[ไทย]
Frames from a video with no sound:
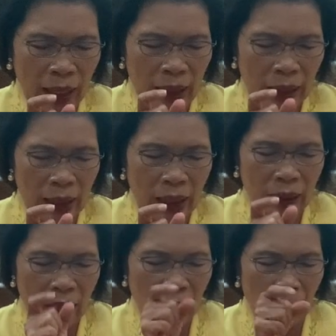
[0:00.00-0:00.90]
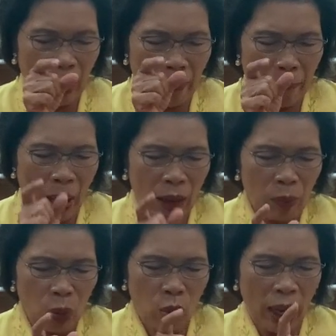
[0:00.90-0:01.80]
กๆอันนี้ที่กำลังบัง
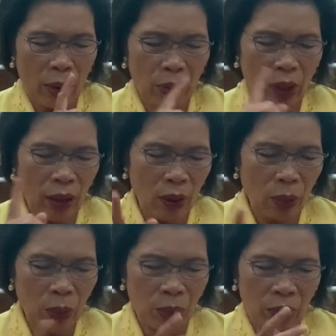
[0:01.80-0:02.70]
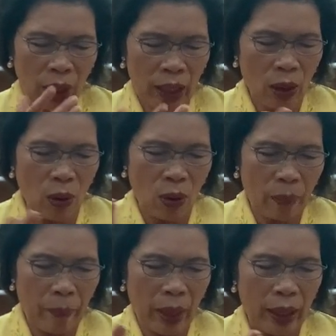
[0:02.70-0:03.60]
ภูเขาทั้งลูกให้ออก
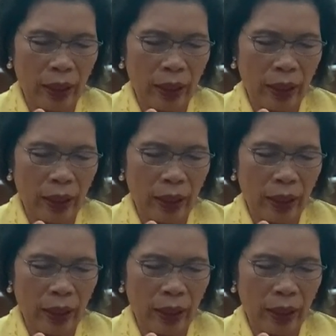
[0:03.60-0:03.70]
ไป